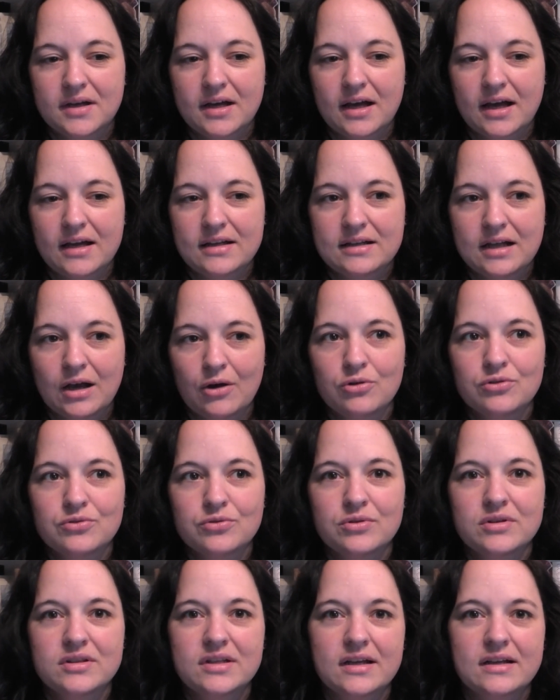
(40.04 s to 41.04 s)
einen
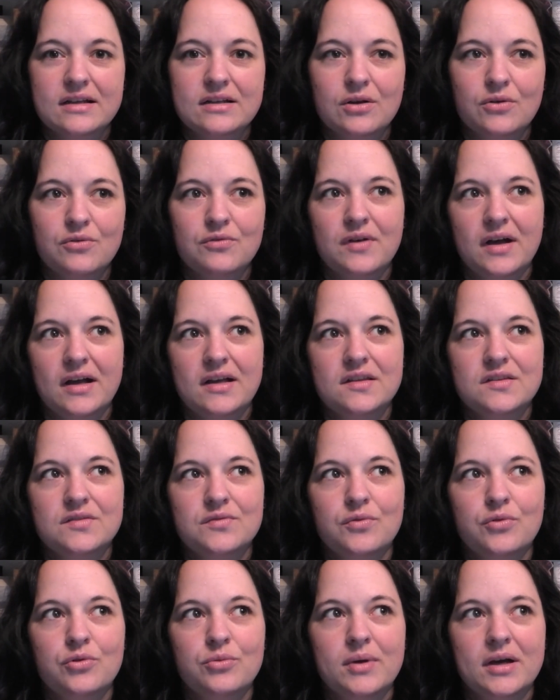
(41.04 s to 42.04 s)
Autor, der genau
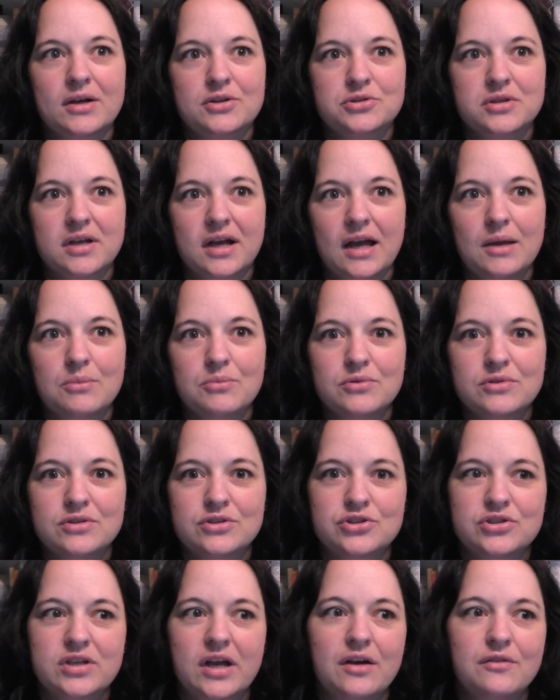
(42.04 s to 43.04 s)
weiß, worüber er schreibt und
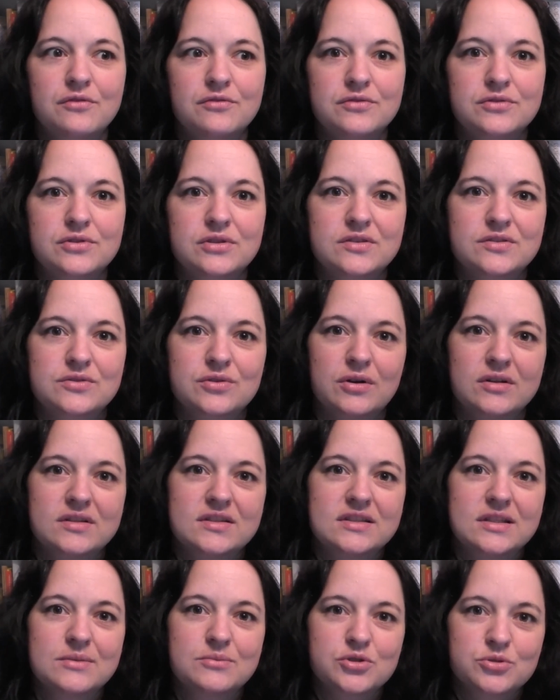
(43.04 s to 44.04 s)
es schafft, es
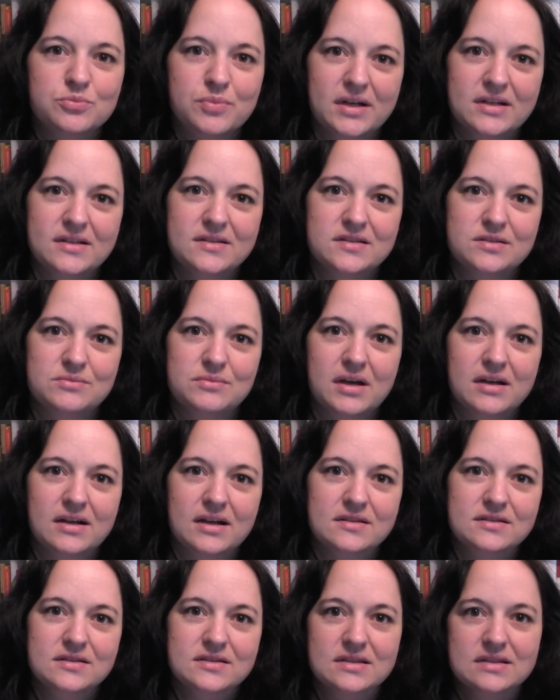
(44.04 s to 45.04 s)
trotzdem spannend zu machen.
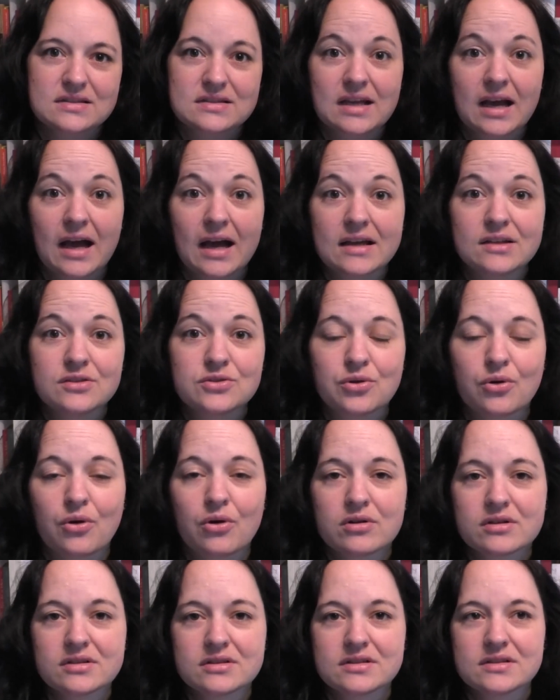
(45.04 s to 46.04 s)
Also es ist kein
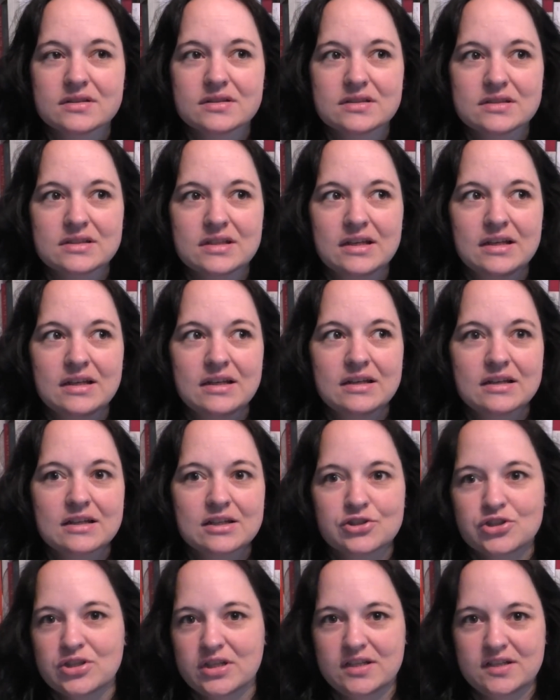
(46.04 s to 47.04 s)
trockenes
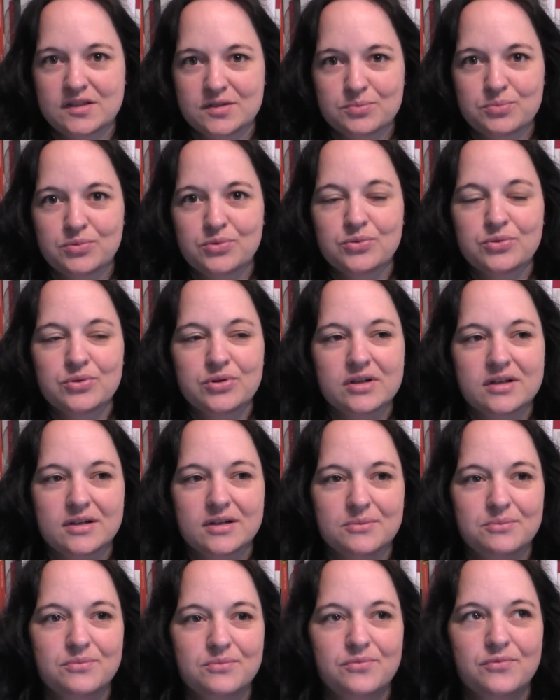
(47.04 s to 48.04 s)
Geschichtsbuch,
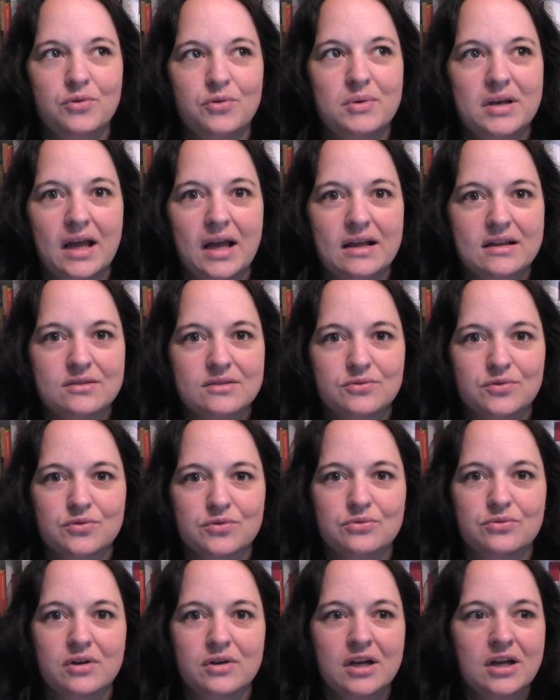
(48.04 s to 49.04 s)
ähm, wo man eigentlich nur
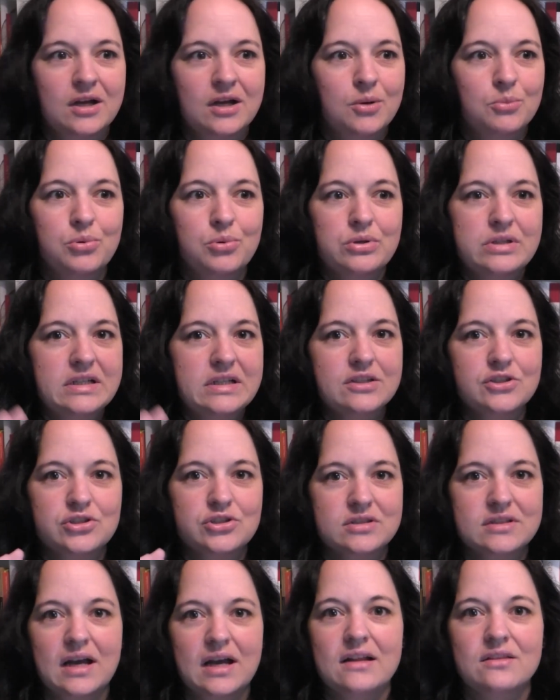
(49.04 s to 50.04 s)
so
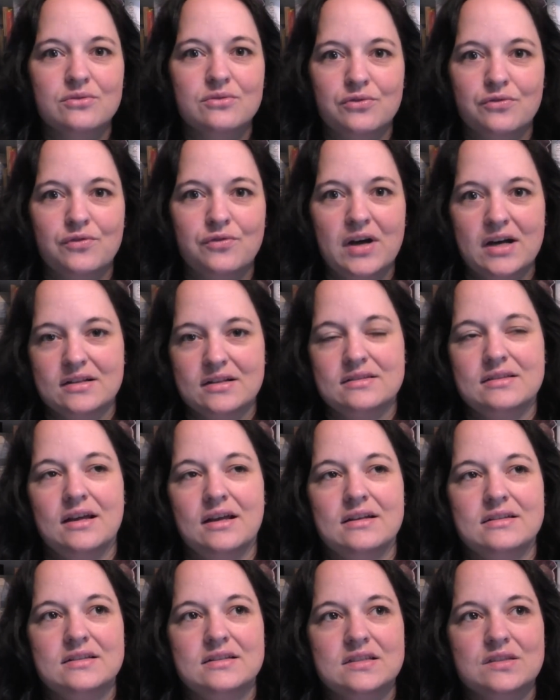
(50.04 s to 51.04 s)
politische Daten und Fakten
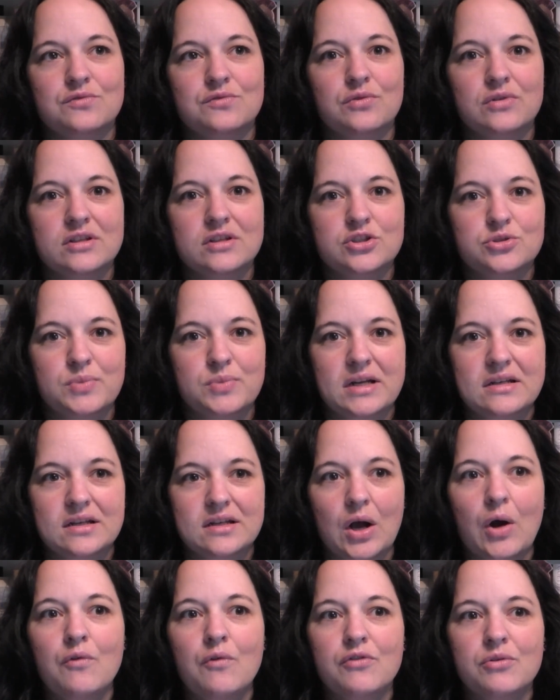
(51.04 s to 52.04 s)
hat. Es ist wirklich
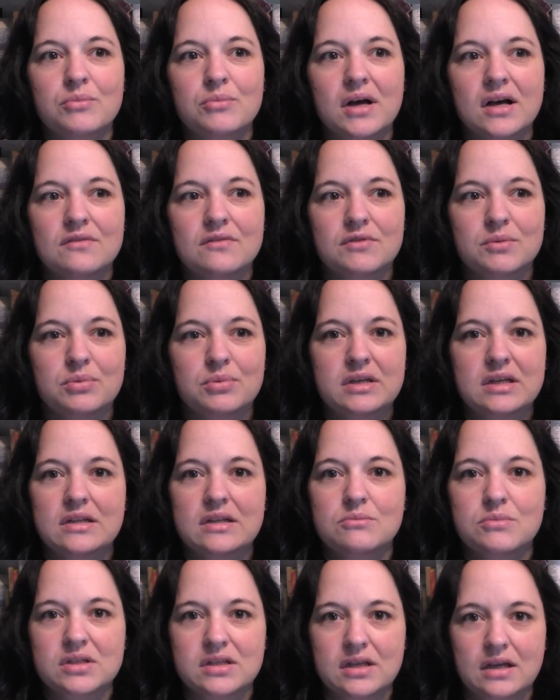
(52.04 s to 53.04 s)
spannend aufgemacht. Wir
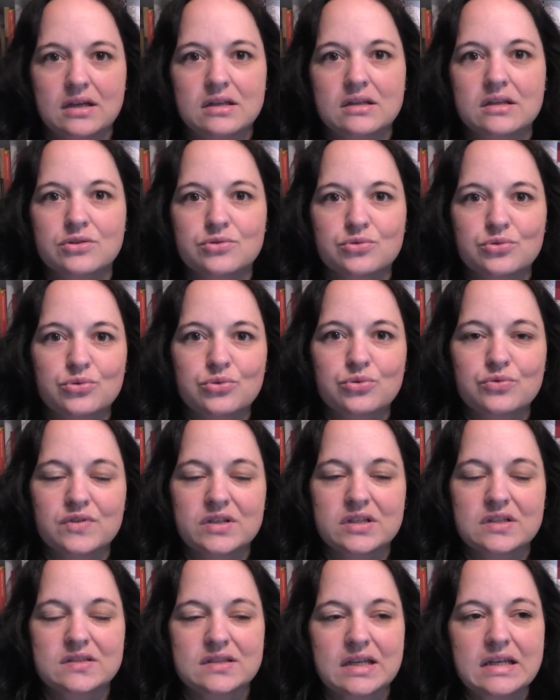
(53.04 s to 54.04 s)
beginnen mit der Hinrichtung
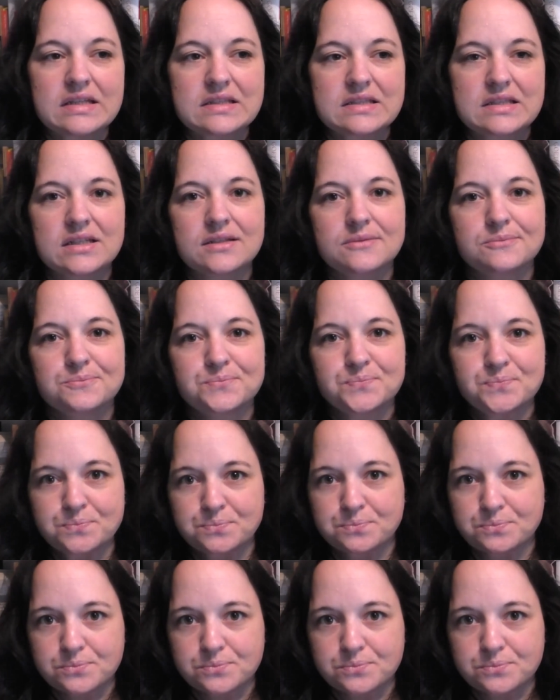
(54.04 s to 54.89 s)
Ludwig XVI.